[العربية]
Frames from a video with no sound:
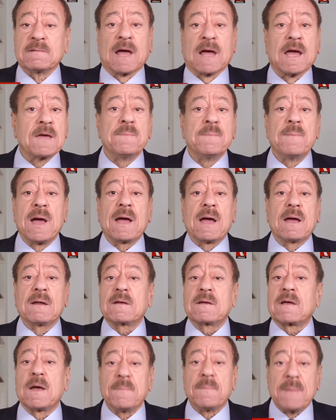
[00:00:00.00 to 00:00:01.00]
طيب ما
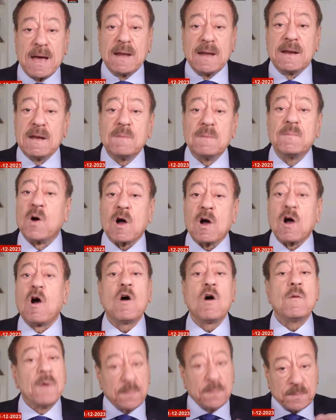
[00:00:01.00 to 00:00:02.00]
كمان
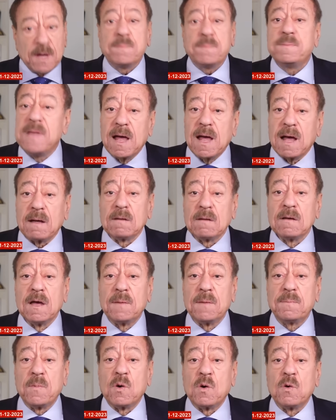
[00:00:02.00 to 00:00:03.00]
المقاومة بتبدأ
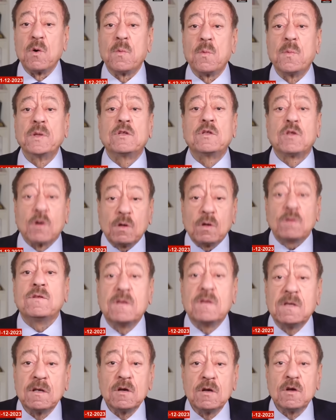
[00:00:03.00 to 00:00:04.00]

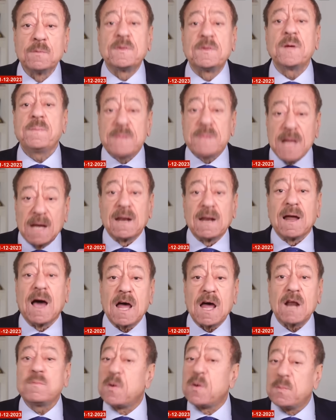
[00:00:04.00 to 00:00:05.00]
وبترد تبدا
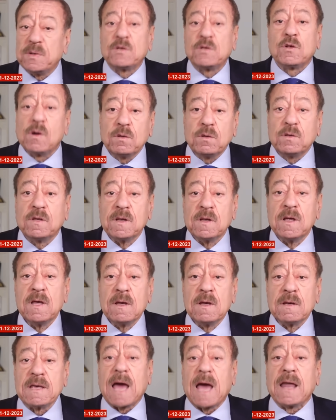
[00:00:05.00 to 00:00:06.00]
الحرب وبترد
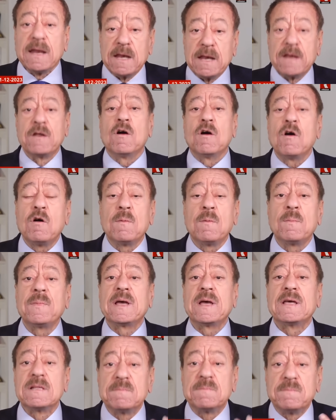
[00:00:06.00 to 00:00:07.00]
يعني اليوم
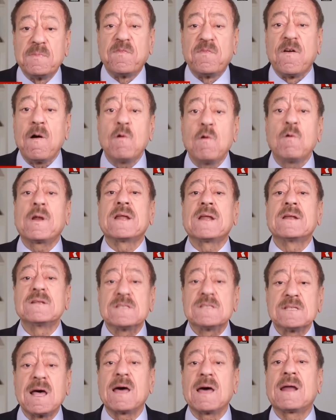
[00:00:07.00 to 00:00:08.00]
فورا
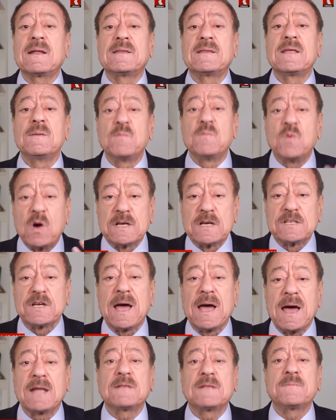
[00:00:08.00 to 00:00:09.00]
صارت
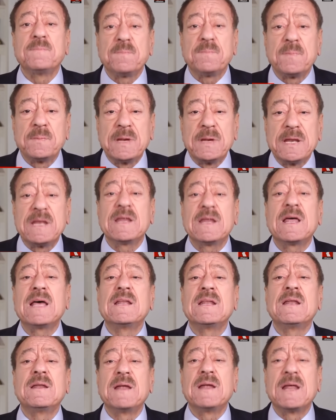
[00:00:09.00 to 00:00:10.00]
المواجهات من
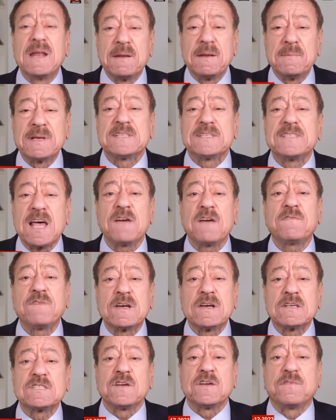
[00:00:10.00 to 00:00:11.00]

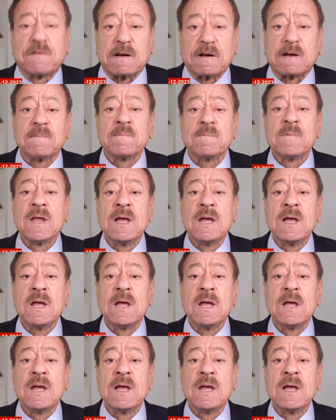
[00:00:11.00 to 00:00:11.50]
المسافه صفر